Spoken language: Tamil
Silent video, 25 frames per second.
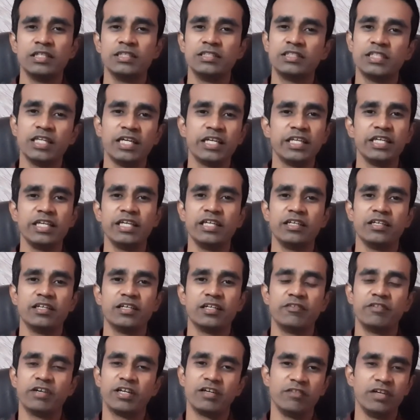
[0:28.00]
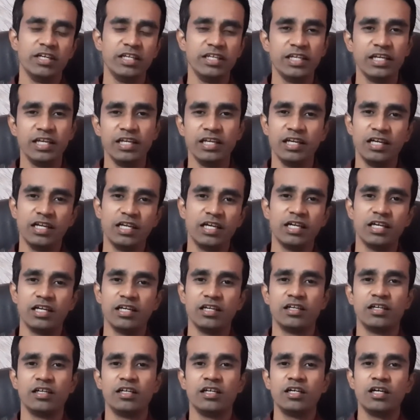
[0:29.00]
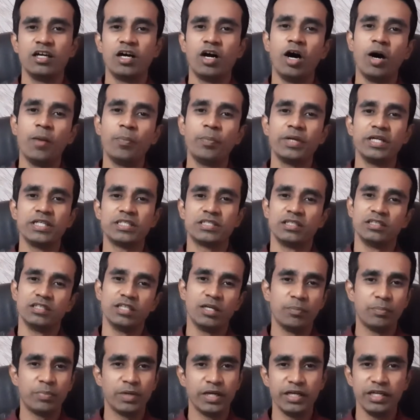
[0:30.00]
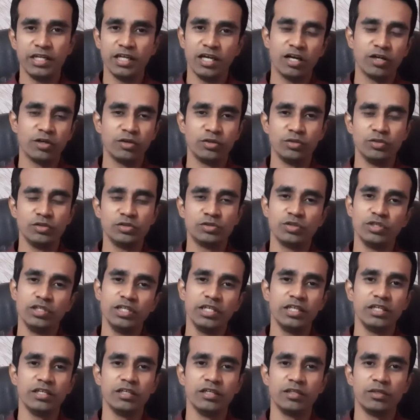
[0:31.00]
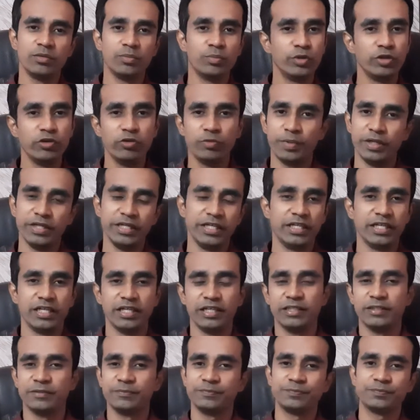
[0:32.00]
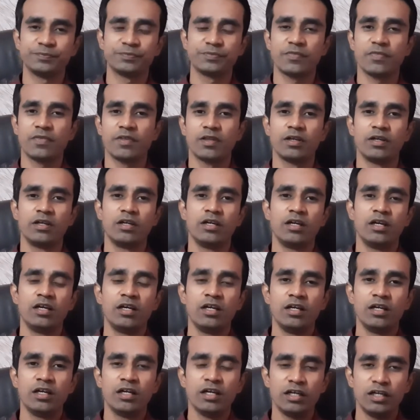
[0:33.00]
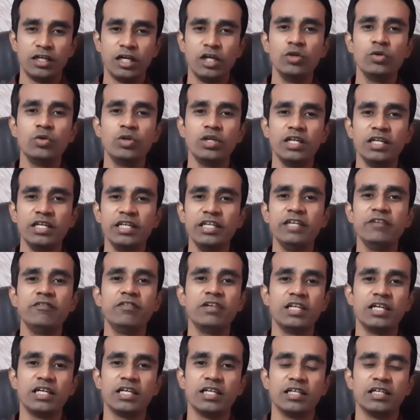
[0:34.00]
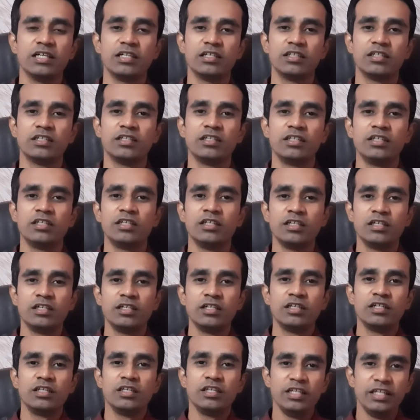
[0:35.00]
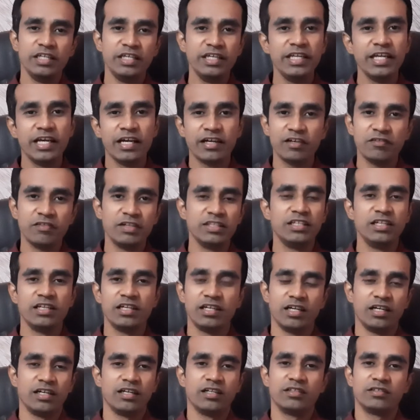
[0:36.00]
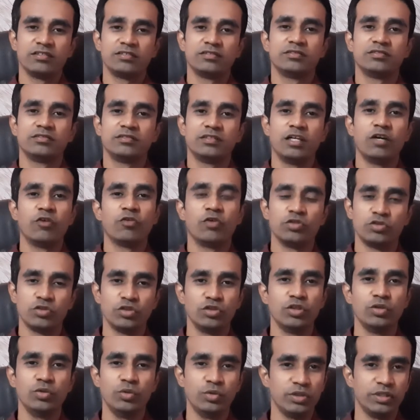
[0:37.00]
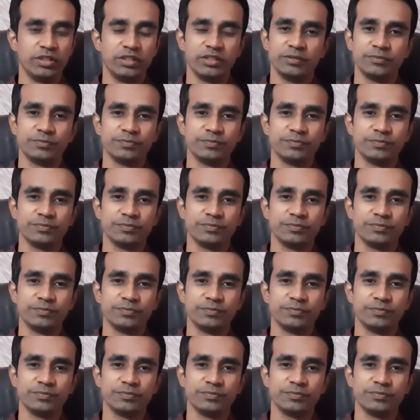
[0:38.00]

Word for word: சரி வேறு வழியே இல்லை ஆப்ரேஷன் தான் பண்ணி ஆகணும்னு சொல்லி முடிவு பண்ணிட்டாங்க நடுவில் லீவில் இந்தியாவுக்கு வந்திருக்காங்க அவங்க சொந்த ஊருக்கு